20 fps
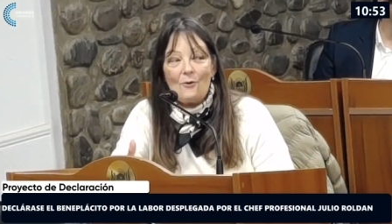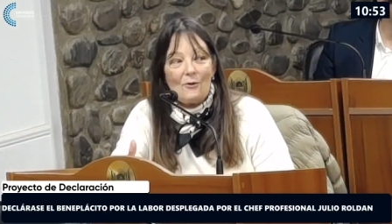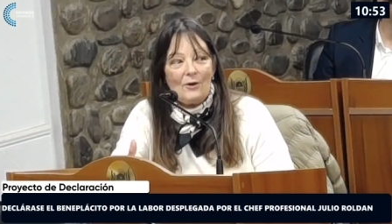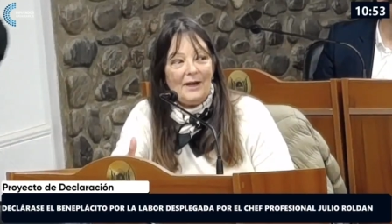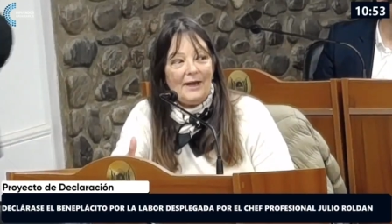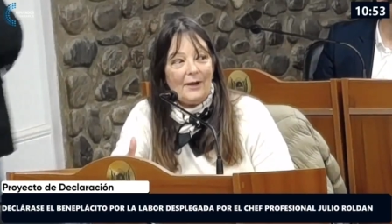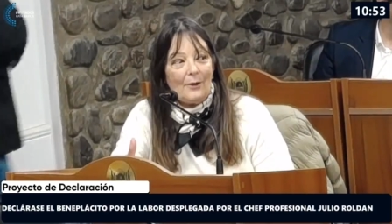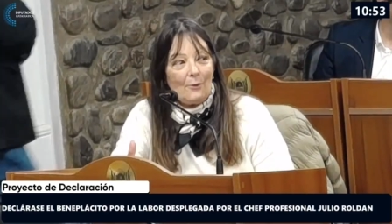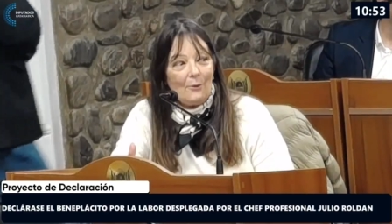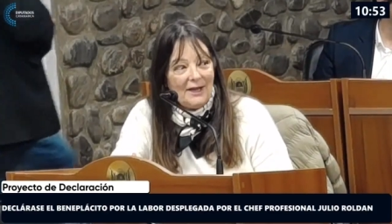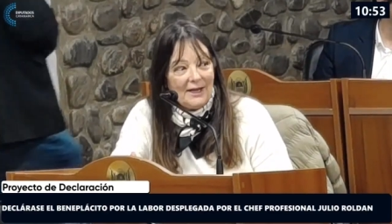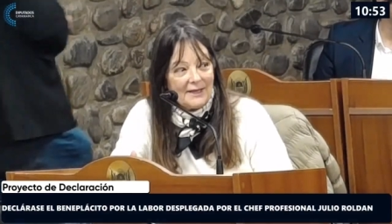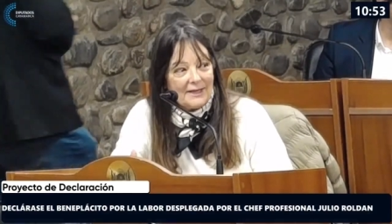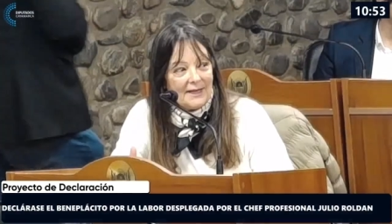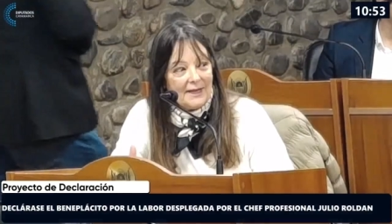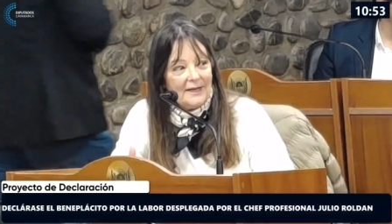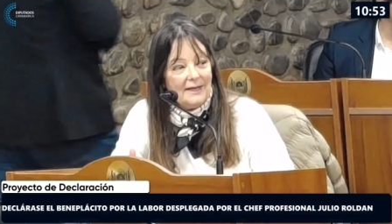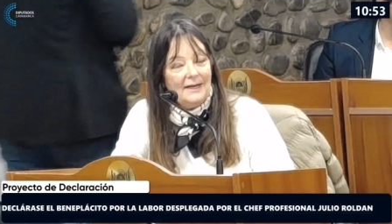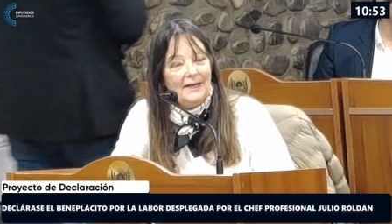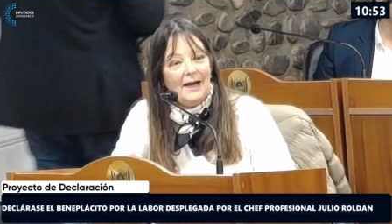les
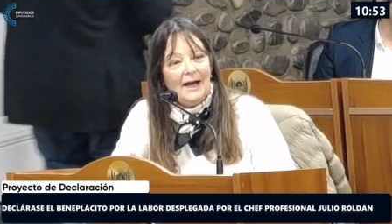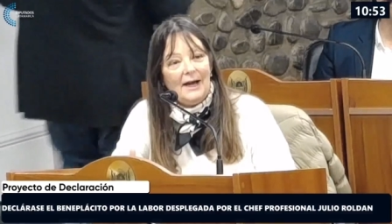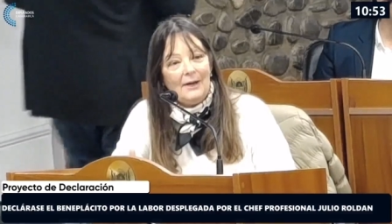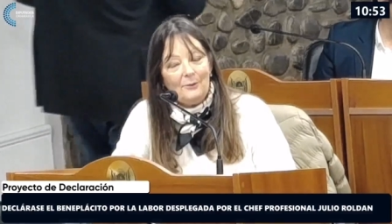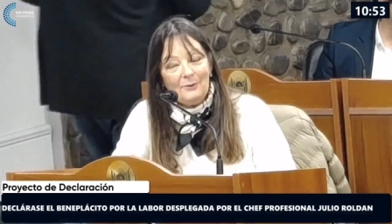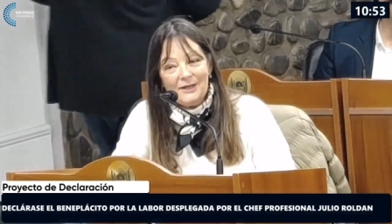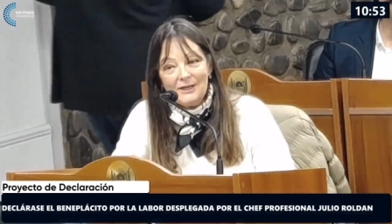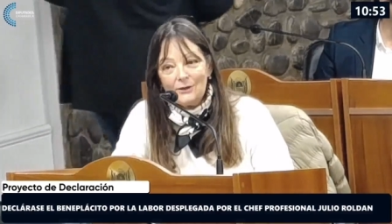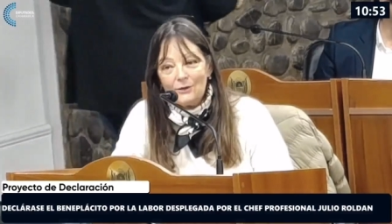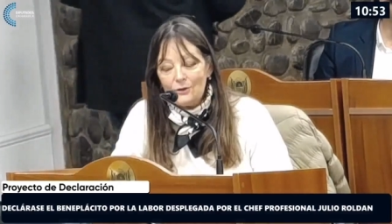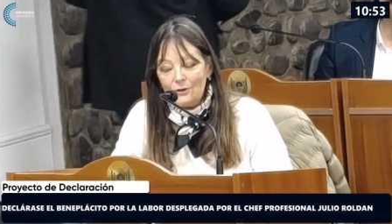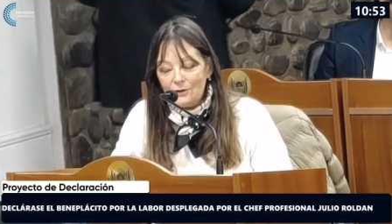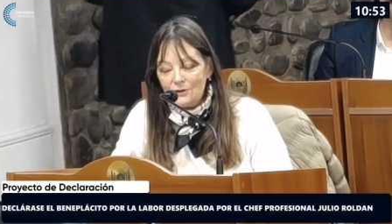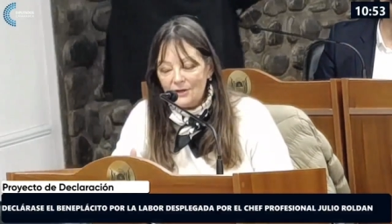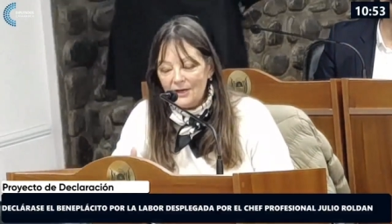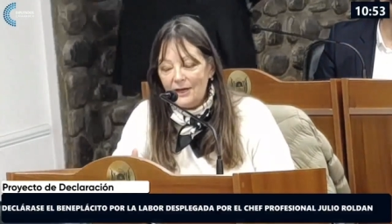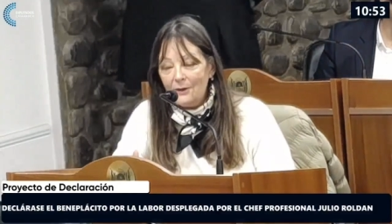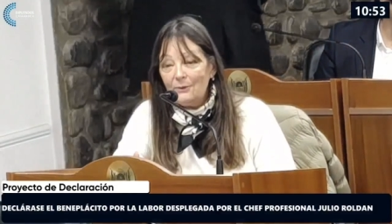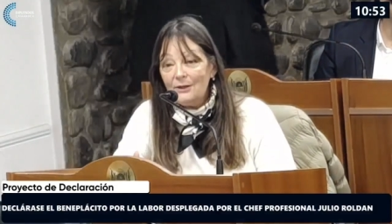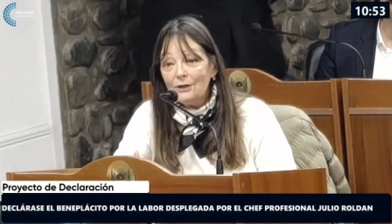cuesta a
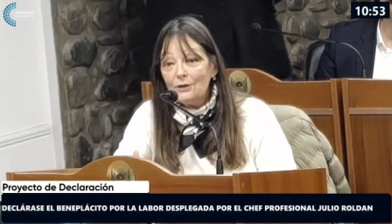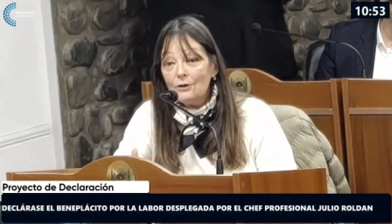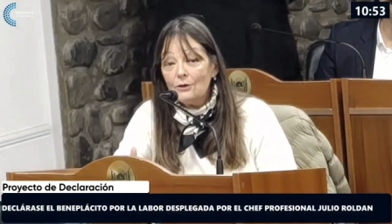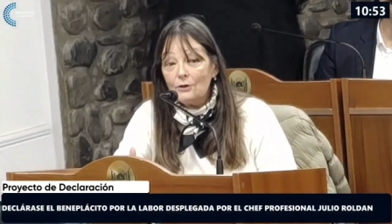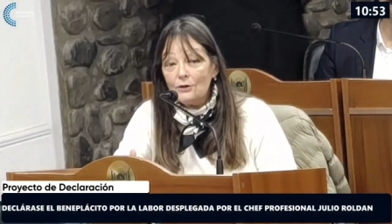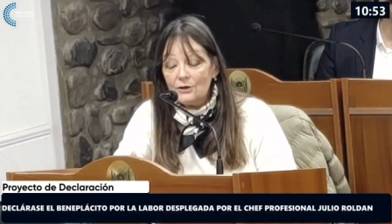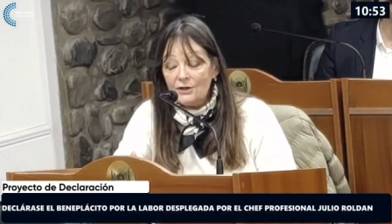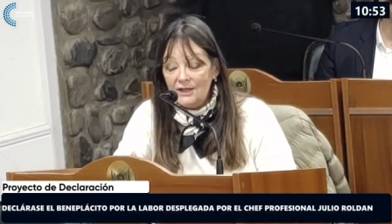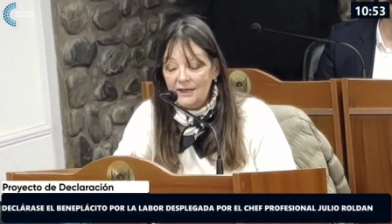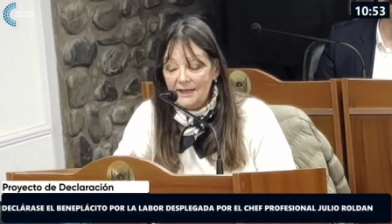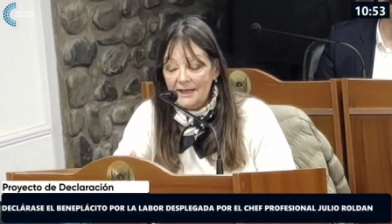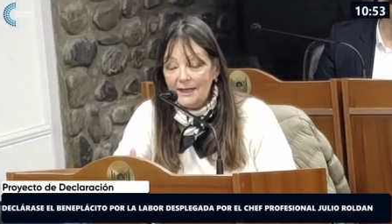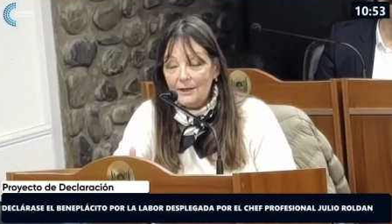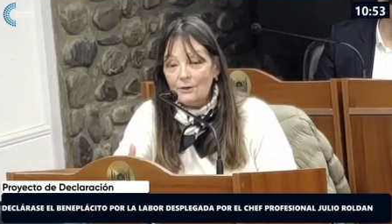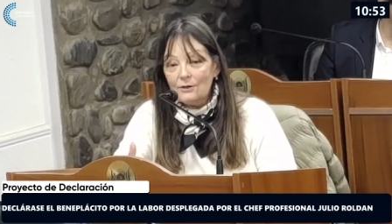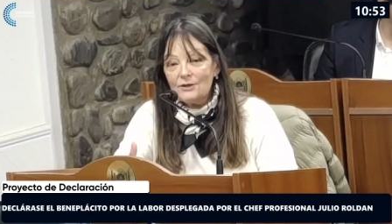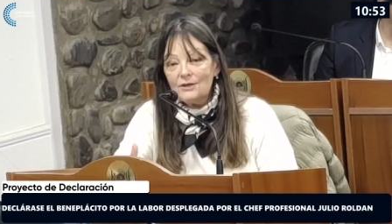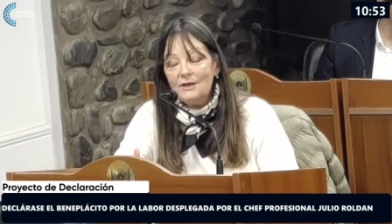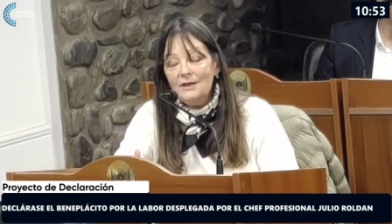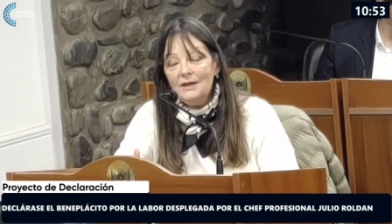nuestros, a nuestros cocineros,